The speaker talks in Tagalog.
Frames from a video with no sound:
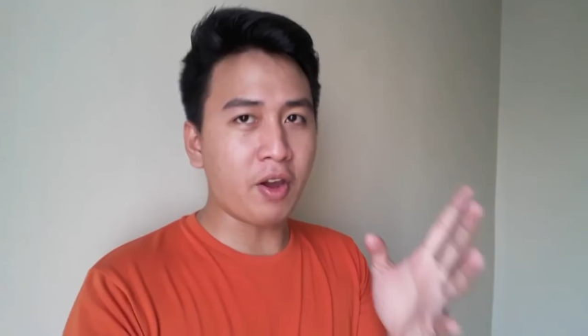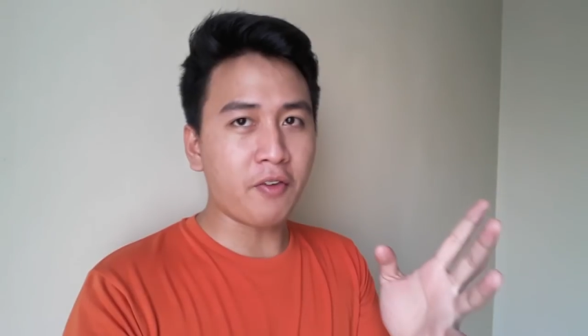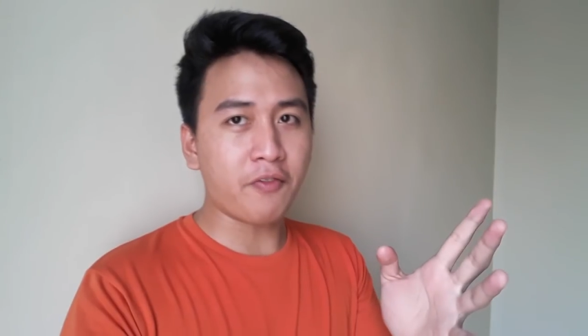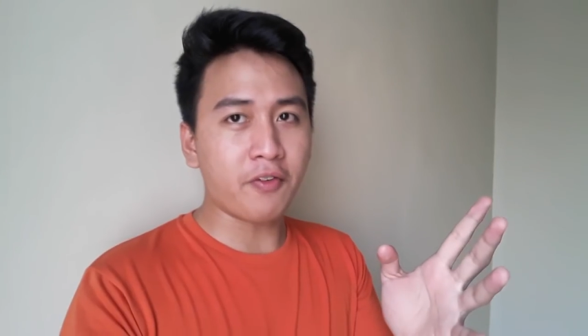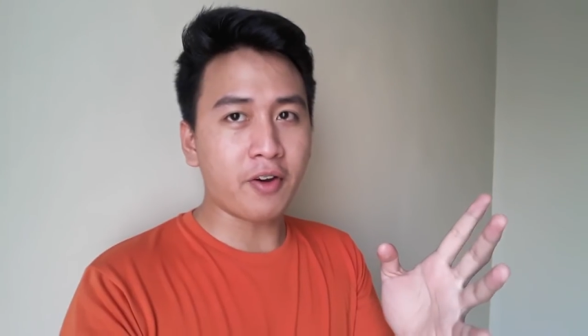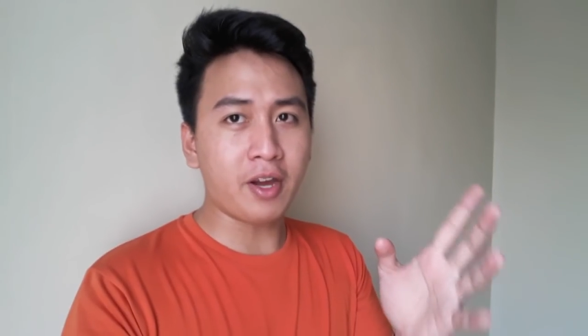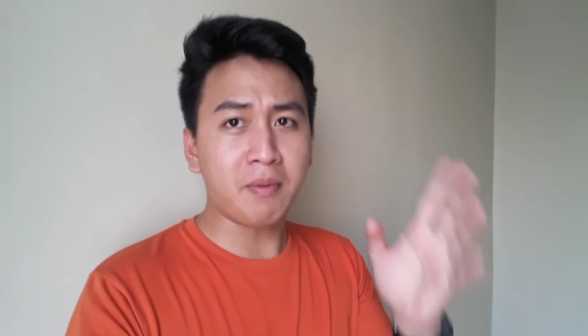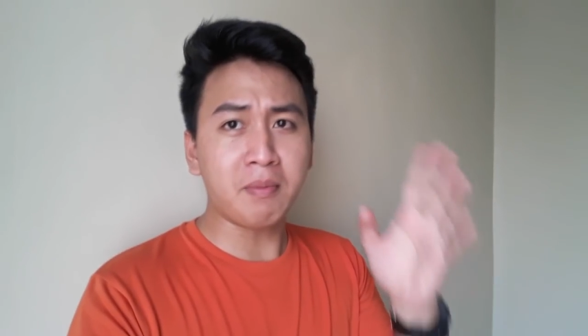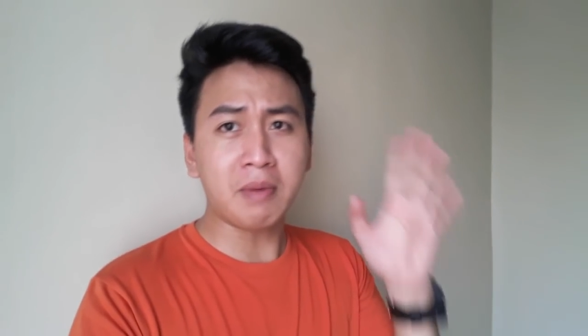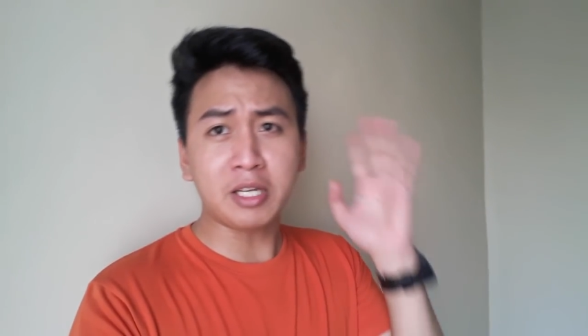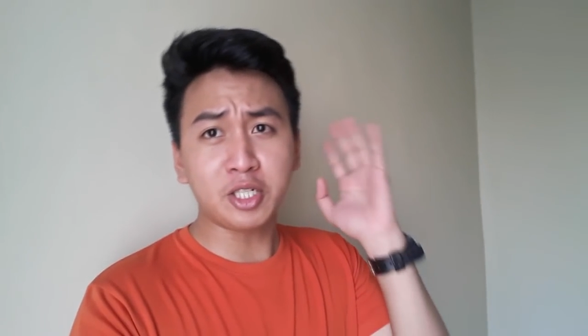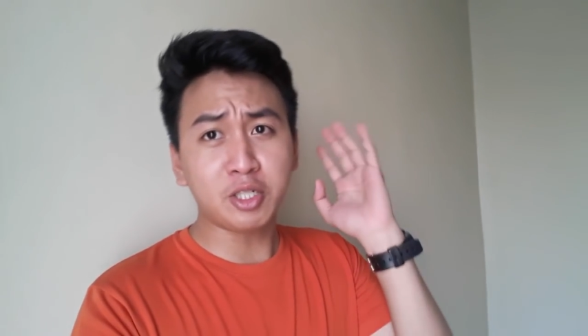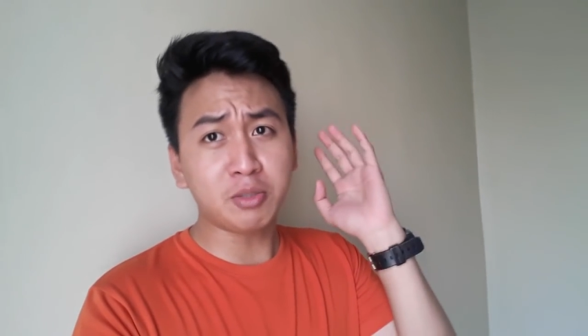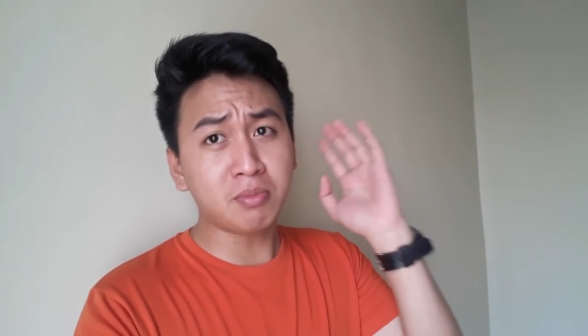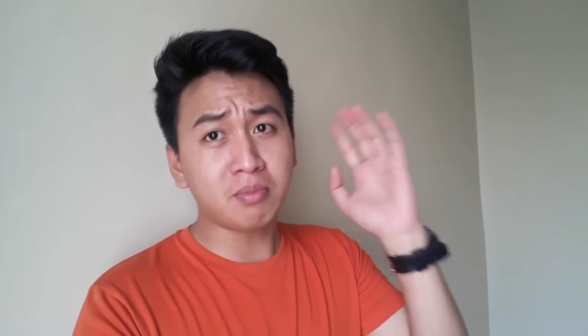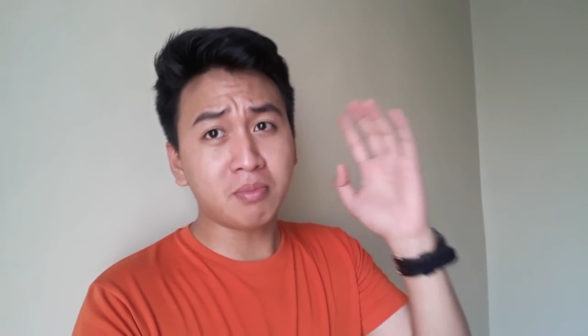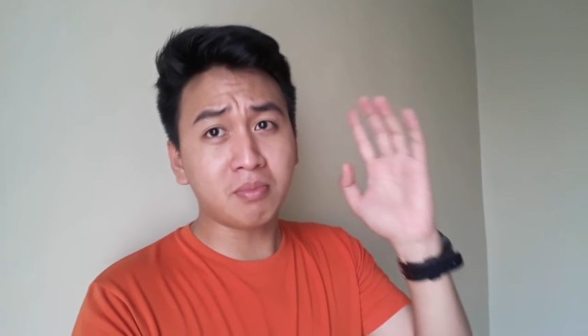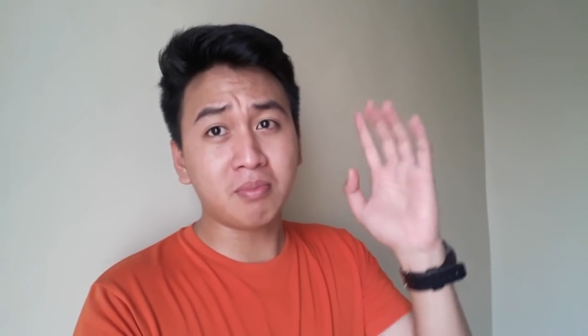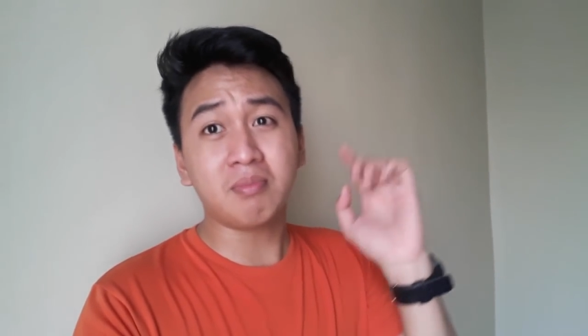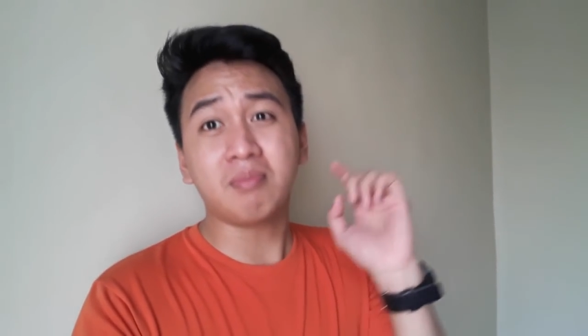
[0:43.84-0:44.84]
i fi
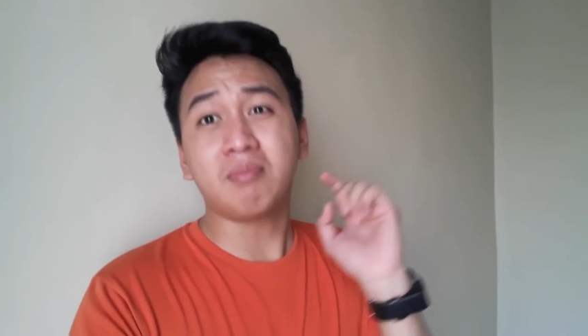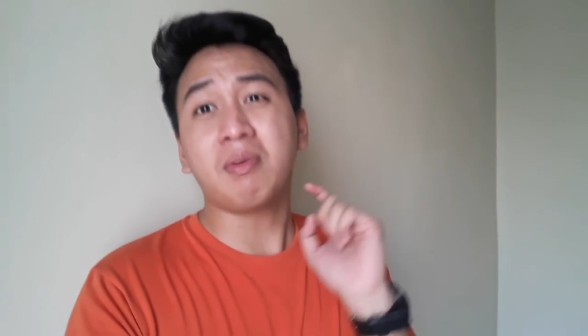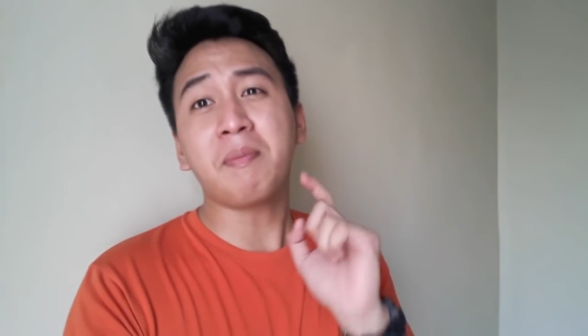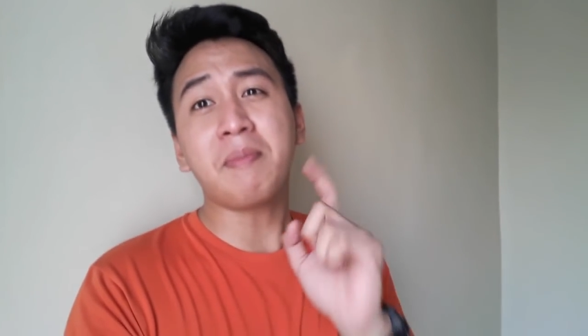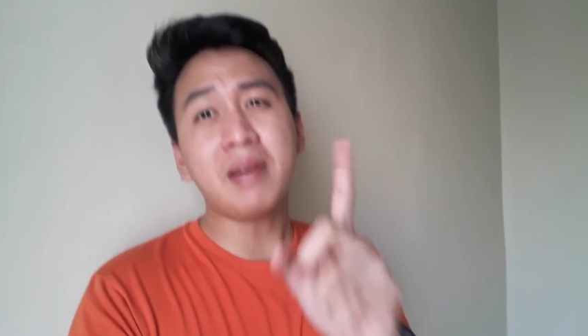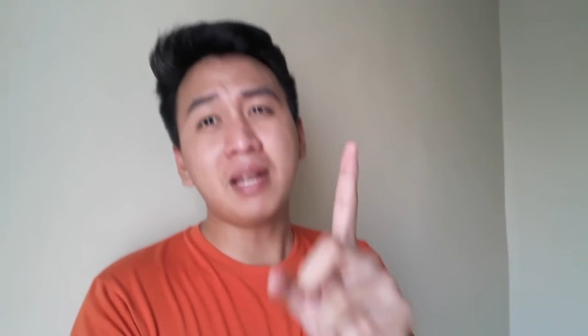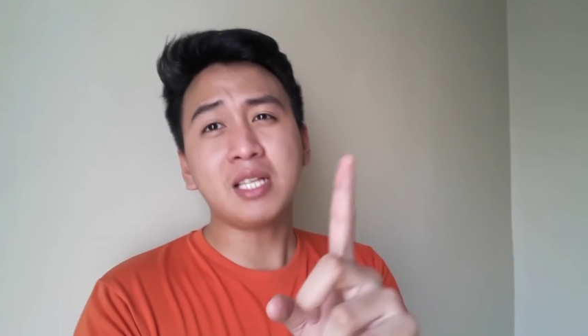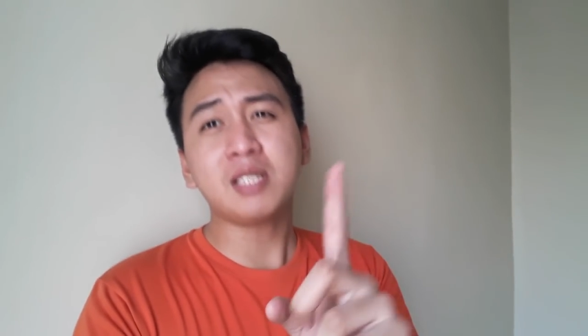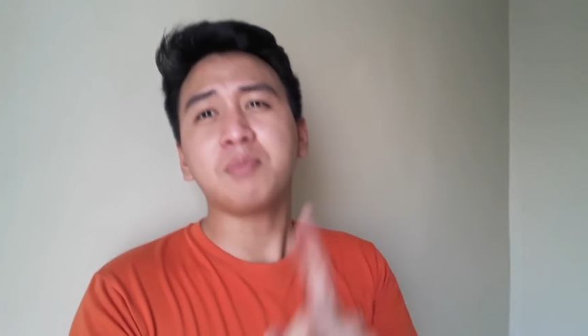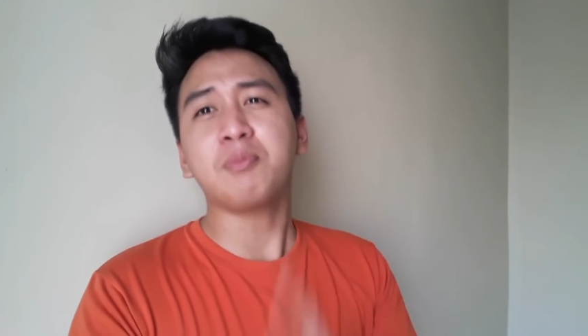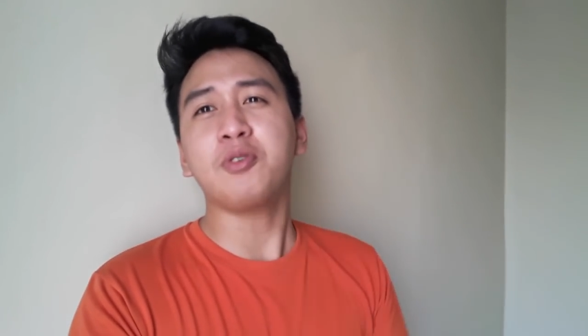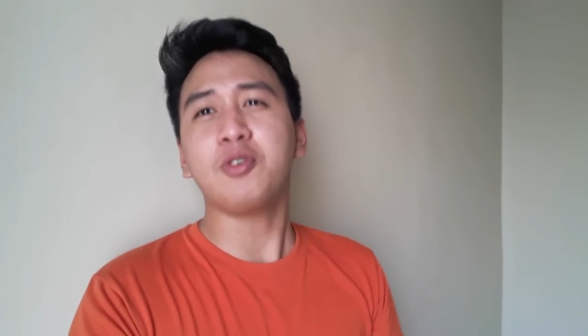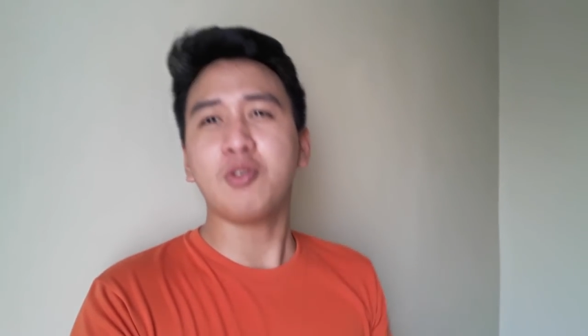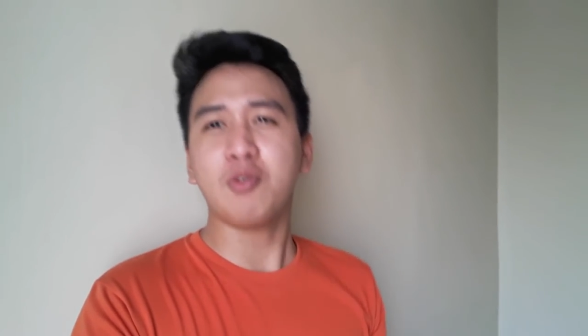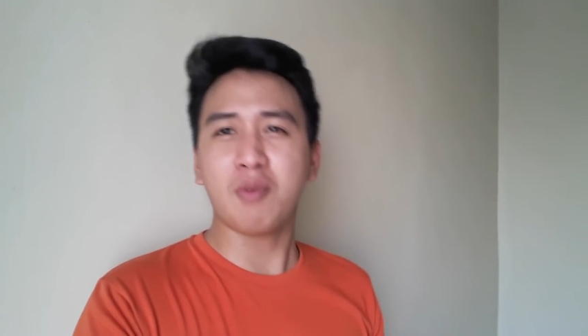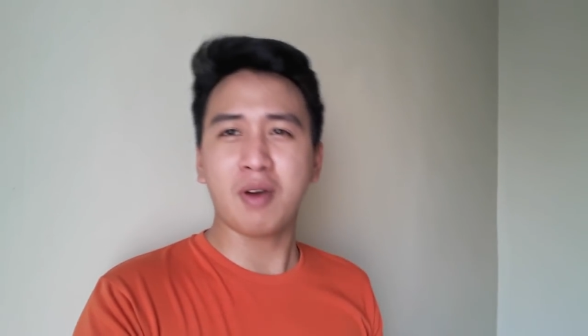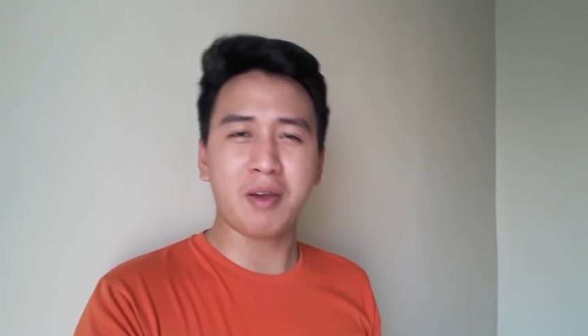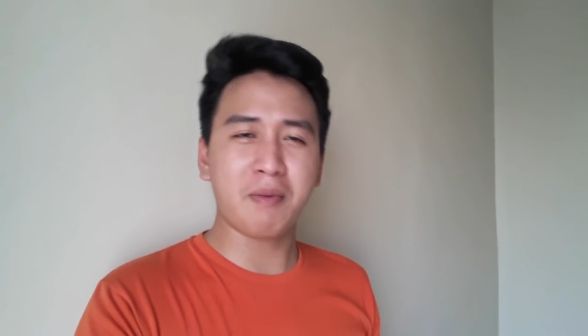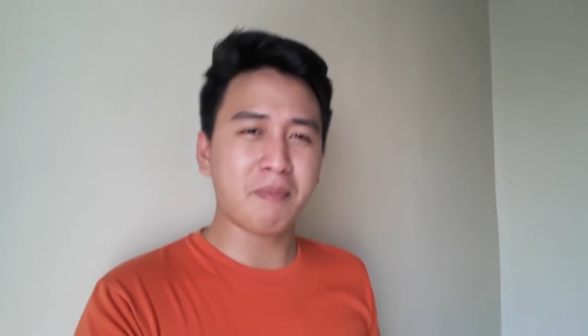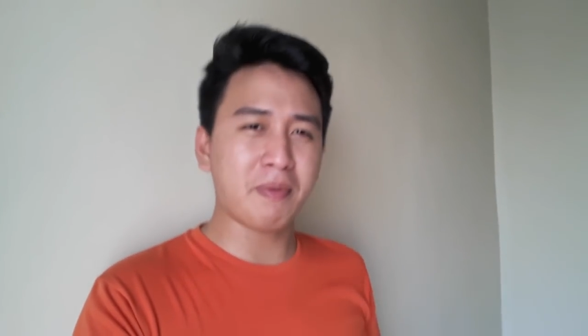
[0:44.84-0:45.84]
medyo mabilis
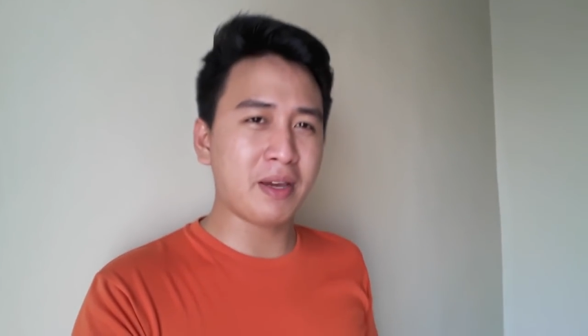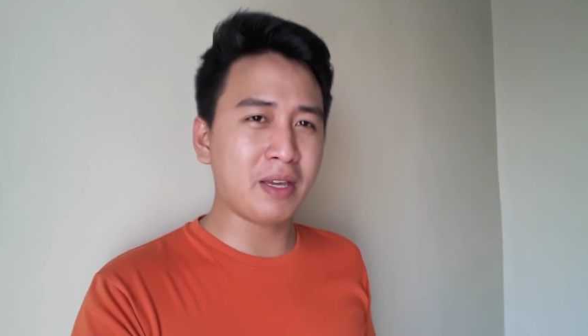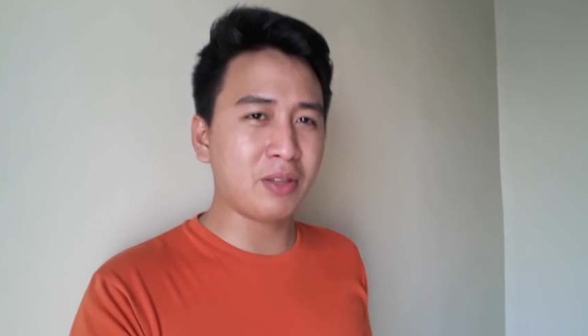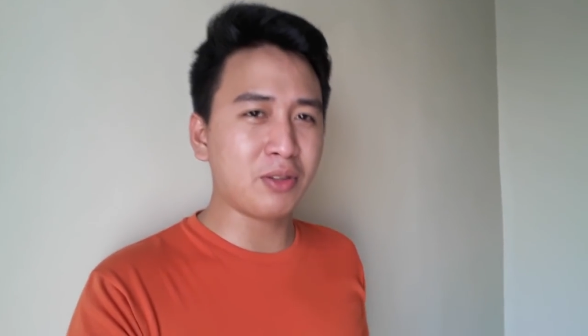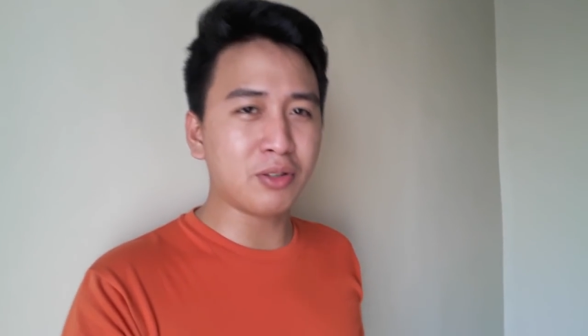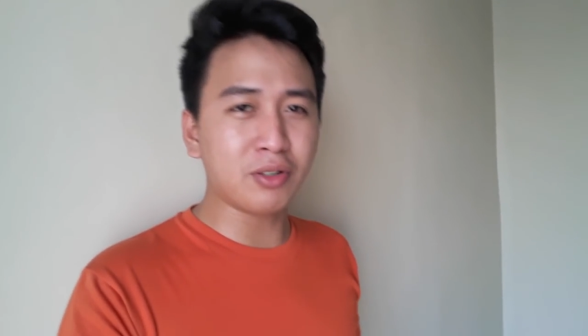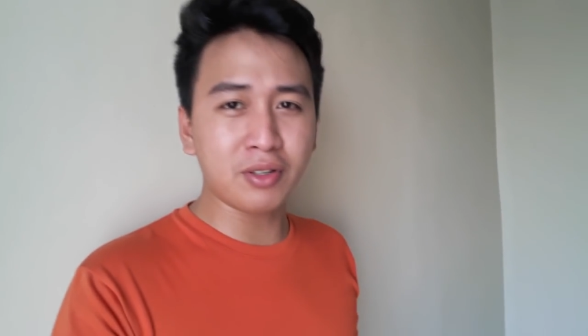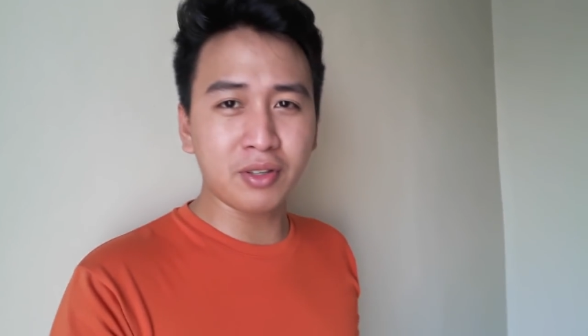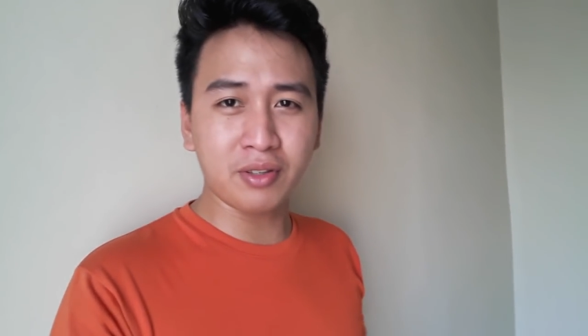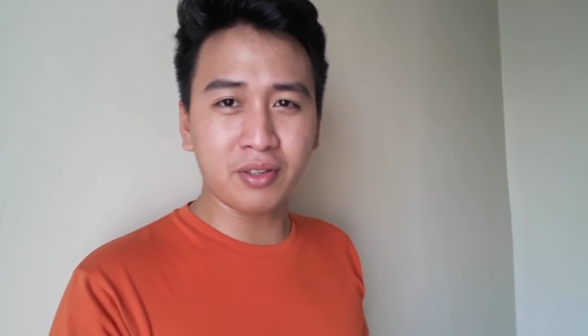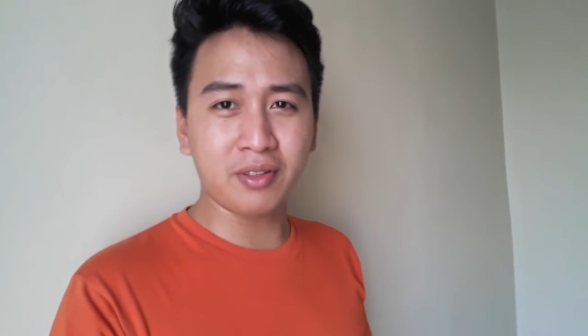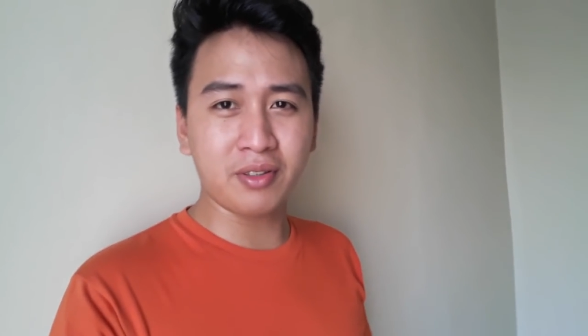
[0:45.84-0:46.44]
po yung Wi-Fi